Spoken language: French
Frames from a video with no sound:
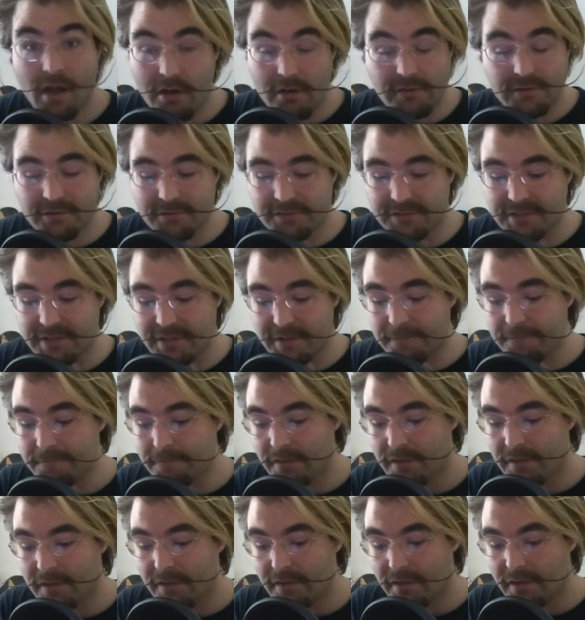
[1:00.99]
entier.
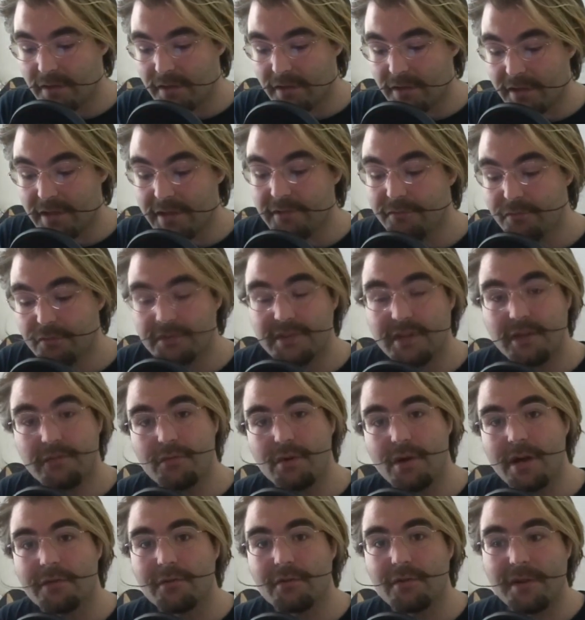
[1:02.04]
Il faut
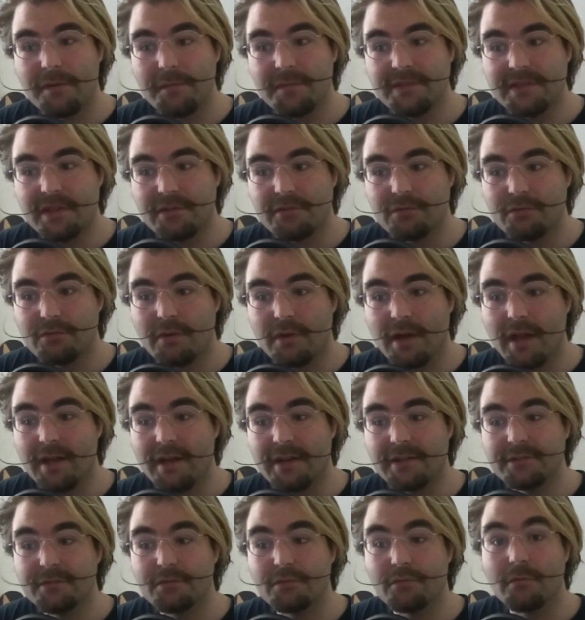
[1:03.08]
savoir que les mises à jour, elles
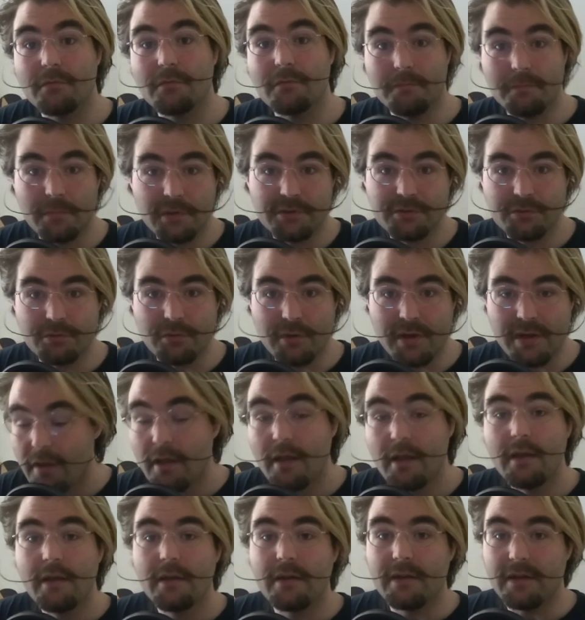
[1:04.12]
sont mensuelles.
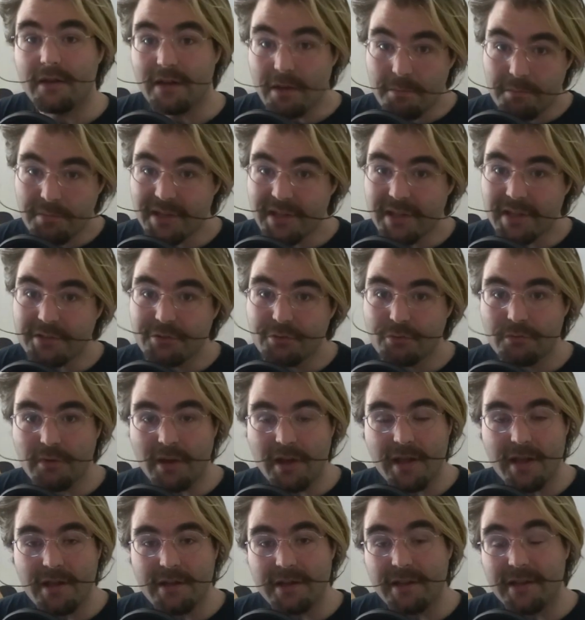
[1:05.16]
L'application,
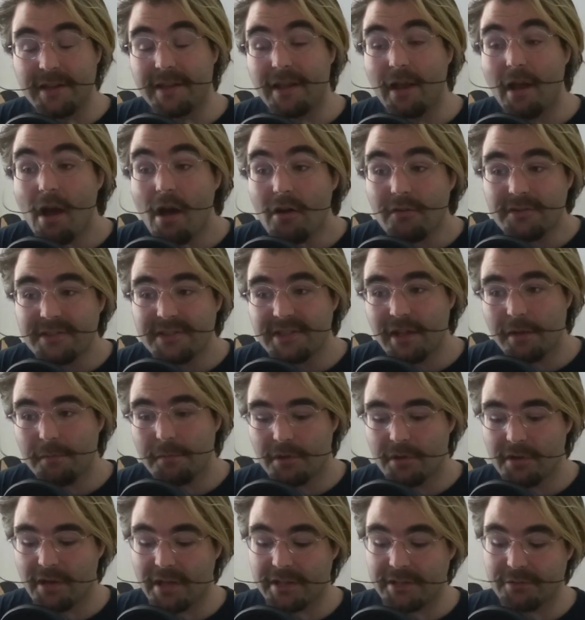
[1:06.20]
elle, est entièrement
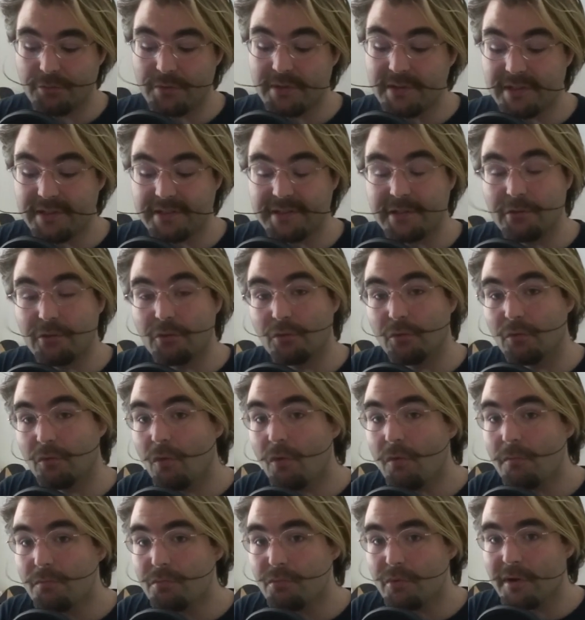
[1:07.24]
gratuite et c'est le
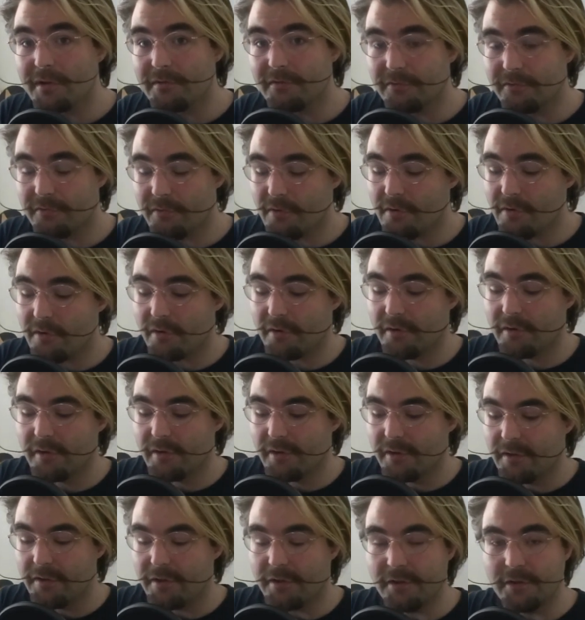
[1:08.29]
gros point fort
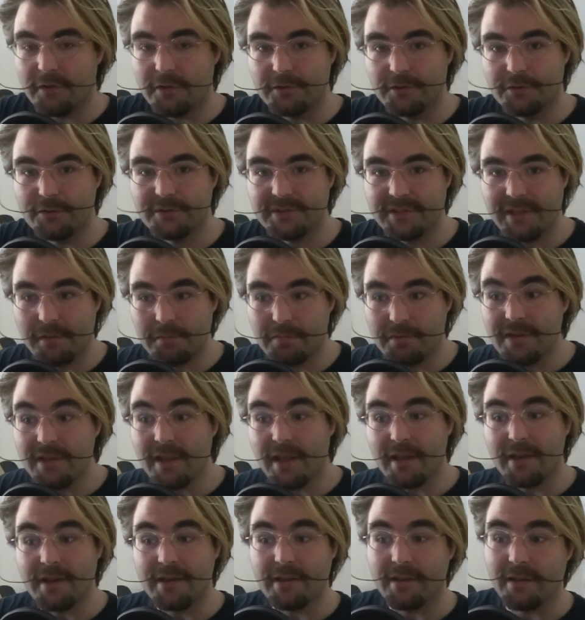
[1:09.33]
euh, de cette appli.
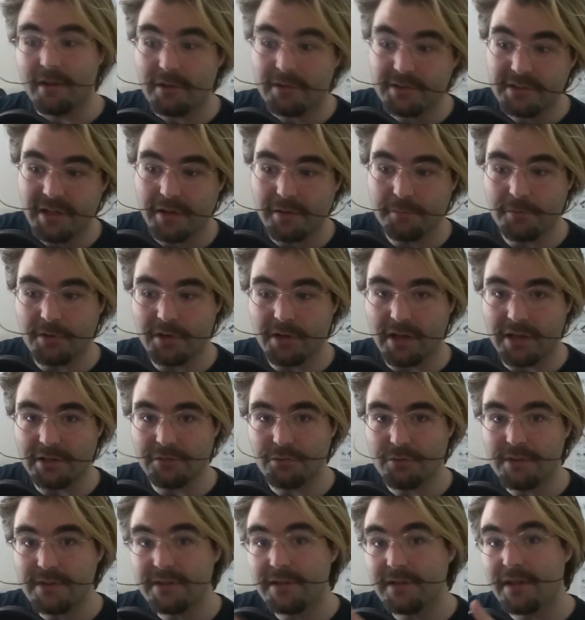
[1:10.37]
Elle est entièrement
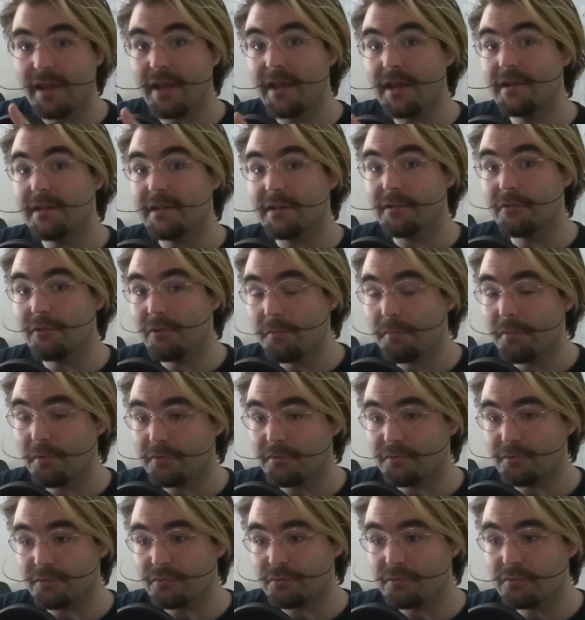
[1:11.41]
gratuite, elle est
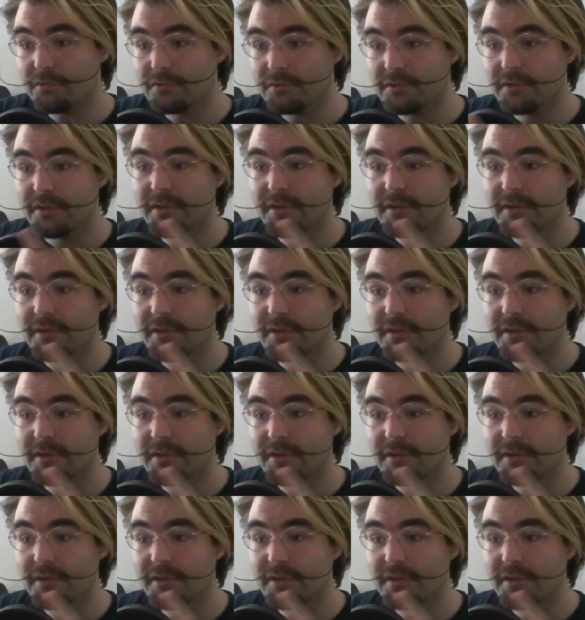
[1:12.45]
open source